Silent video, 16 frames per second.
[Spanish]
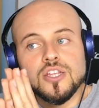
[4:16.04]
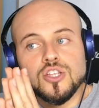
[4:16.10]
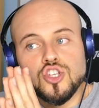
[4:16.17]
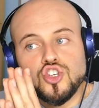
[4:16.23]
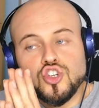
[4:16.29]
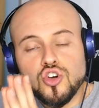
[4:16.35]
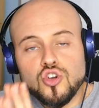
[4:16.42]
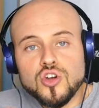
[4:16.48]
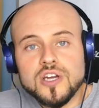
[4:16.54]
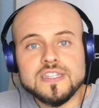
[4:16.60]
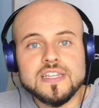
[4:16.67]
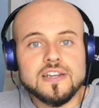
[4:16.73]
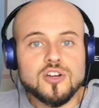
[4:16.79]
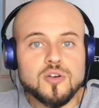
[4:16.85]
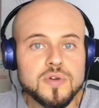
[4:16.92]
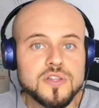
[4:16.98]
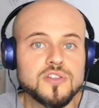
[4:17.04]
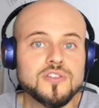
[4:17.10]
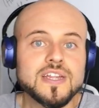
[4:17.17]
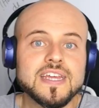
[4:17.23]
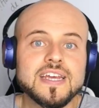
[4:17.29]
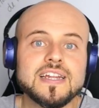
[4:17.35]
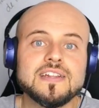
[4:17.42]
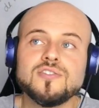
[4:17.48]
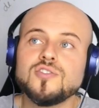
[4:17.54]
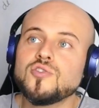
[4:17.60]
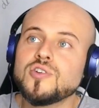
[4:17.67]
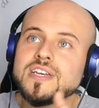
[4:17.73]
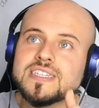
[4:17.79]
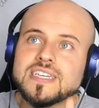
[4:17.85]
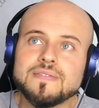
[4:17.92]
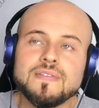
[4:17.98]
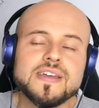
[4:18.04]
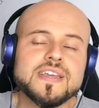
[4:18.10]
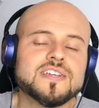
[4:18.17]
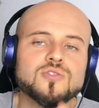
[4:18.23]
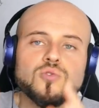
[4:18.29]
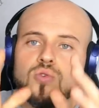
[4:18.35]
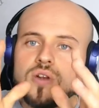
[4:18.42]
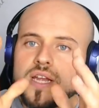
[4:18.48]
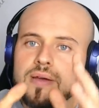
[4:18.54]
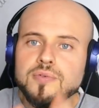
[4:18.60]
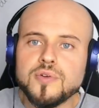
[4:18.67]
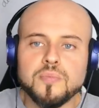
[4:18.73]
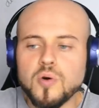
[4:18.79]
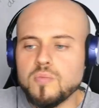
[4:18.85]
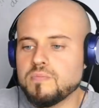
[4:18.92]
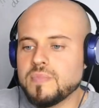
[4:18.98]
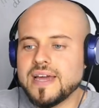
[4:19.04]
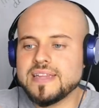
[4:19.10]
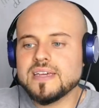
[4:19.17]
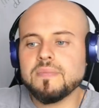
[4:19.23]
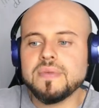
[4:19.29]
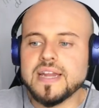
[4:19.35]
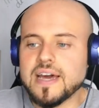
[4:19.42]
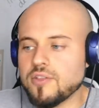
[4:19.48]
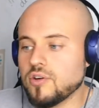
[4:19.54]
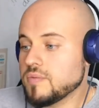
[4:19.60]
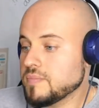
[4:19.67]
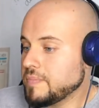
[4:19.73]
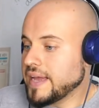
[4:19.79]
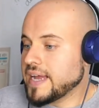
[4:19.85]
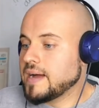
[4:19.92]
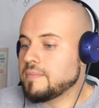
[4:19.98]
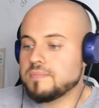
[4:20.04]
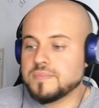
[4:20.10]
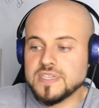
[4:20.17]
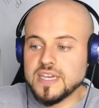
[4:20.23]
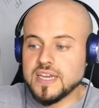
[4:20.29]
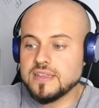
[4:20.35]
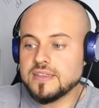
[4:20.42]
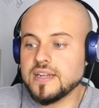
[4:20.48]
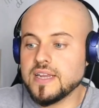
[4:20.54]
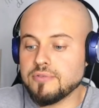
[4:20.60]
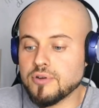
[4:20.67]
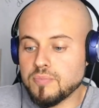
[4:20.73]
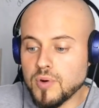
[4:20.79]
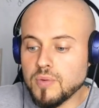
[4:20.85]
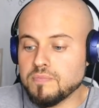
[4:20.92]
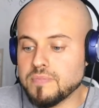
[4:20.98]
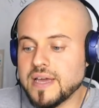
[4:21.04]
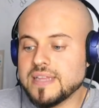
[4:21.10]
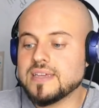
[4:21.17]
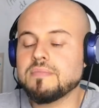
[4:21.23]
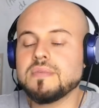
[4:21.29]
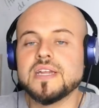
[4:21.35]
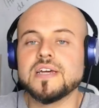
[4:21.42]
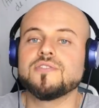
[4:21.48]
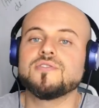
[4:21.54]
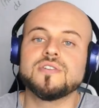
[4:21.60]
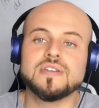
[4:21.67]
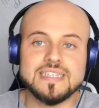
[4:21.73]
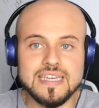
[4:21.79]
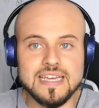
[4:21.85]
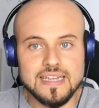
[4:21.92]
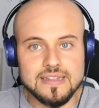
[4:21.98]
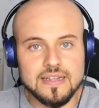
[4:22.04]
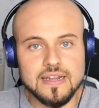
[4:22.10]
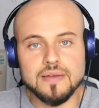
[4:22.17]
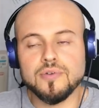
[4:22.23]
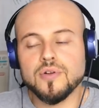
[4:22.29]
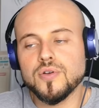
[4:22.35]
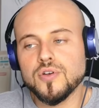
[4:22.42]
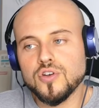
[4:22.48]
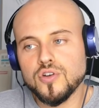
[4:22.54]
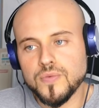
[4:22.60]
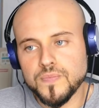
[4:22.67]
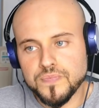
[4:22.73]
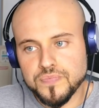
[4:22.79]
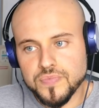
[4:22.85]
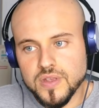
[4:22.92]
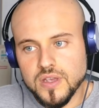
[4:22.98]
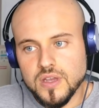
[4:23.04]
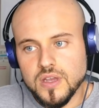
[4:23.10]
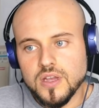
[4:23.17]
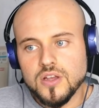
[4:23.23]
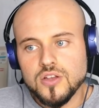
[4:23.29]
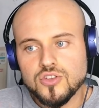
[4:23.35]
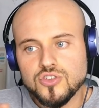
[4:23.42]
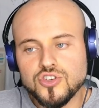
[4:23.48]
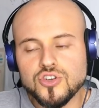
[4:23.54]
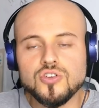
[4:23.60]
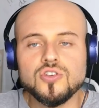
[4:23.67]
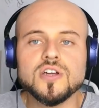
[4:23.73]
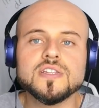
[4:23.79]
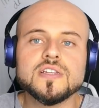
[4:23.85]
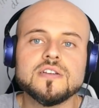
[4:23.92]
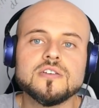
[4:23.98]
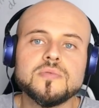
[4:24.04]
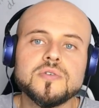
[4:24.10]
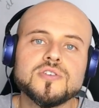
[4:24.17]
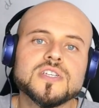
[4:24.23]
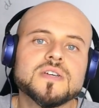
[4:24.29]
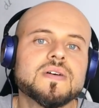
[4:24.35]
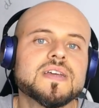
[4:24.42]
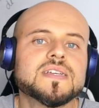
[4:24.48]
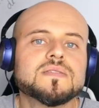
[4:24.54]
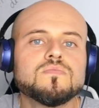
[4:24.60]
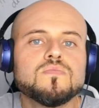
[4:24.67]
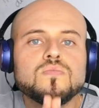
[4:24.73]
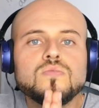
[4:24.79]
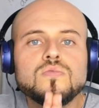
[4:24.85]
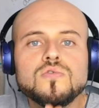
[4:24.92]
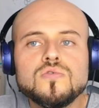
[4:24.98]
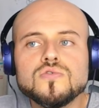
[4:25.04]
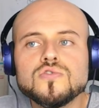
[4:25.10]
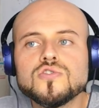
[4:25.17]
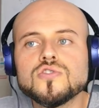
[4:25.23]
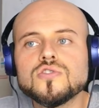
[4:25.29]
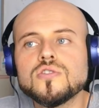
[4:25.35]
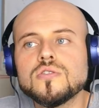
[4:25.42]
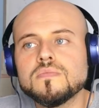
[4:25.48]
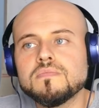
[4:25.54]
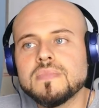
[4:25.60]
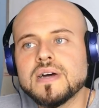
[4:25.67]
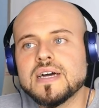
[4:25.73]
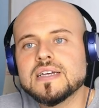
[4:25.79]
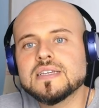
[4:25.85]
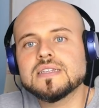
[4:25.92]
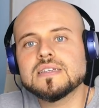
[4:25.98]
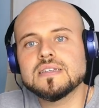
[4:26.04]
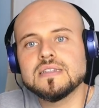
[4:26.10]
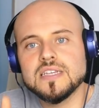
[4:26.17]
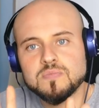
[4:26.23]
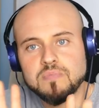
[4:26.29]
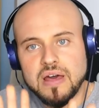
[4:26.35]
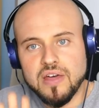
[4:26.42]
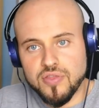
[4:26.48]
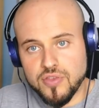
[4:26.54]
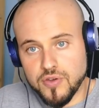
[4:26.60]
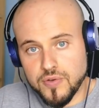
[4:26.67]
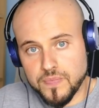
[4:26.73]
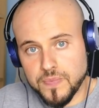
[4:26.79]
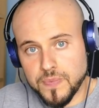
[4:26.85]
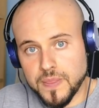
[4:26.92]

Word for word: Yo lo que te recomiendo, Daniel, no es que vayas un libro, pum, he terminado. Venga, siguiente libro, pum, he terminado. Siguiente libro. No. Yo lo que te recomiendo es que vayas mucho más despacio.